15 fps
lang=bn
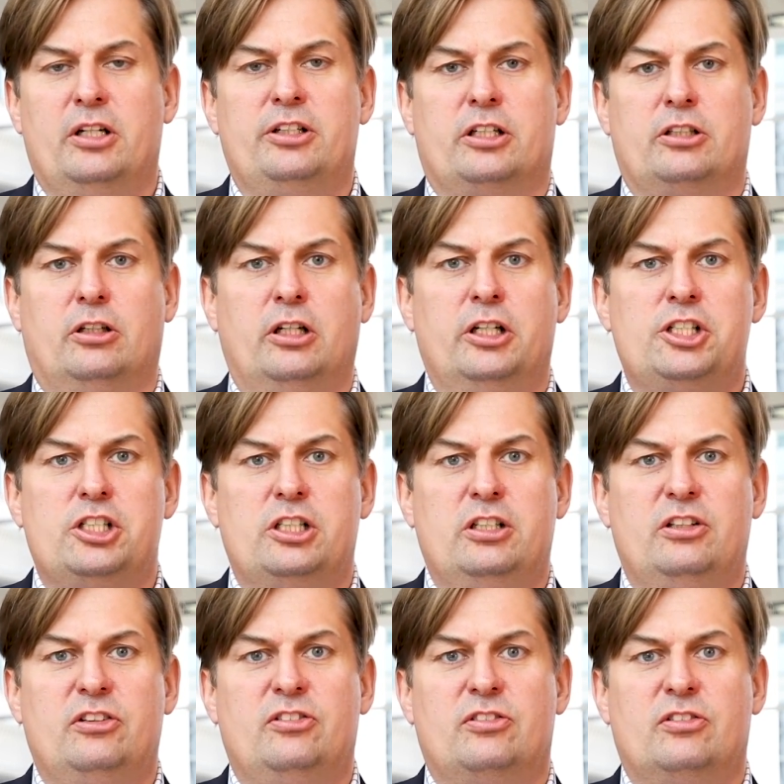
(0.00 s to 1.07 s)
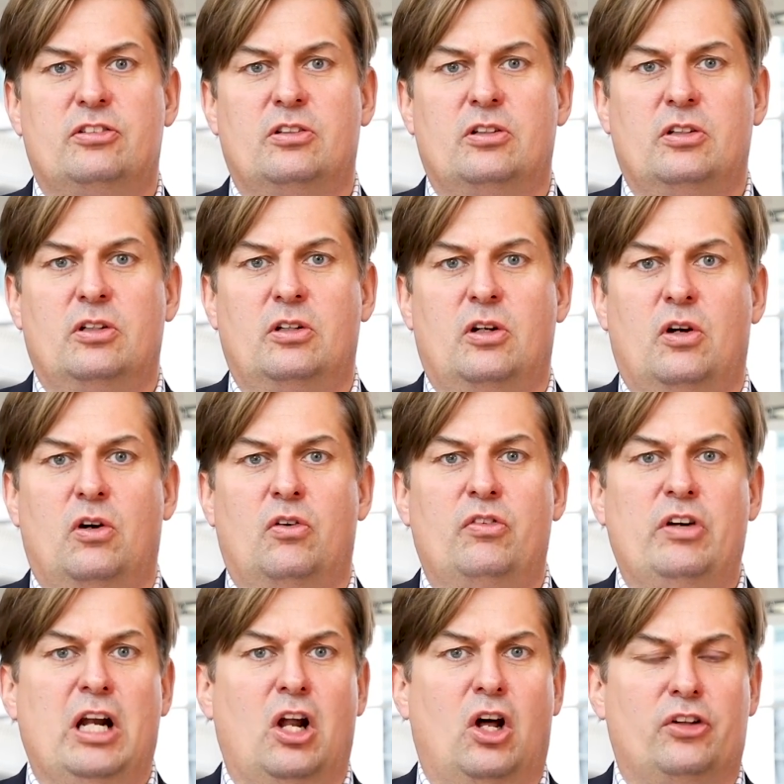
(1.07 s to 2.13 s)
বাংলাদেশের শ্রমমান ও
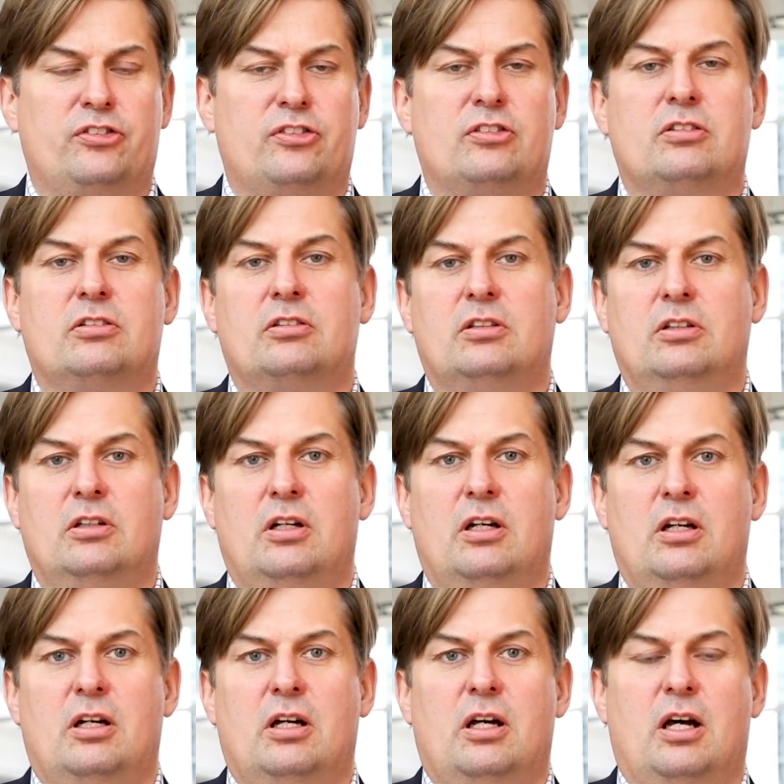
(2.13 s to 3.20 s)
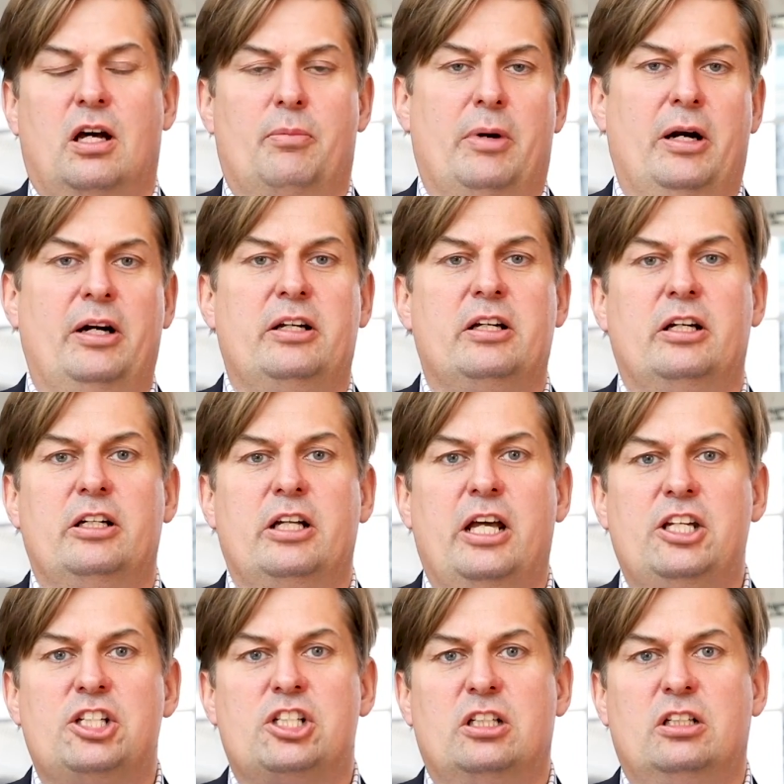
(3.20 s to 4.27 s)
মানবাধিকার পরিস্থিতির উন্নতির পাশাপাশি
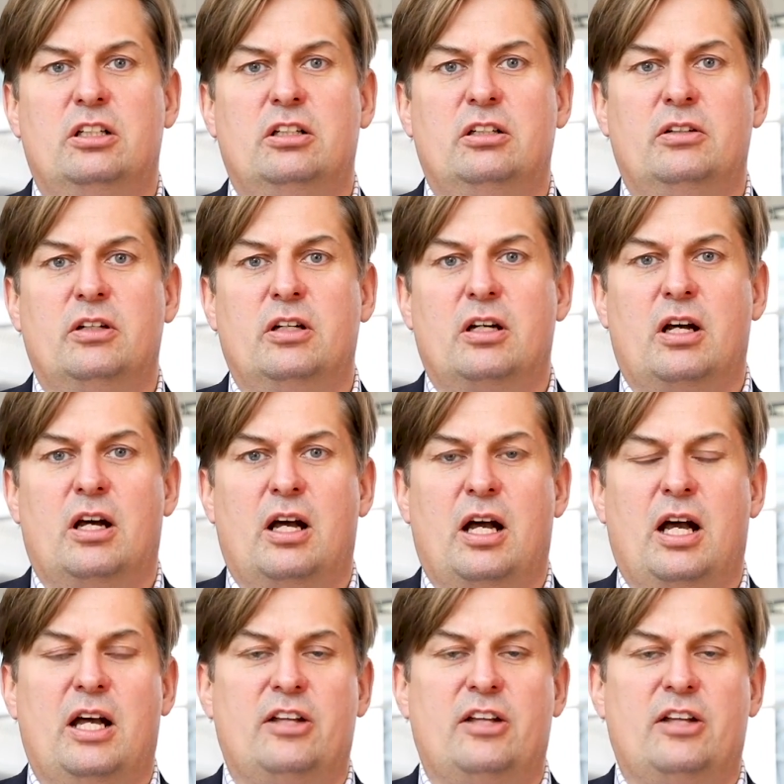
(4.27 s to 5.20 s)
রপ্তানি করা পণ্যের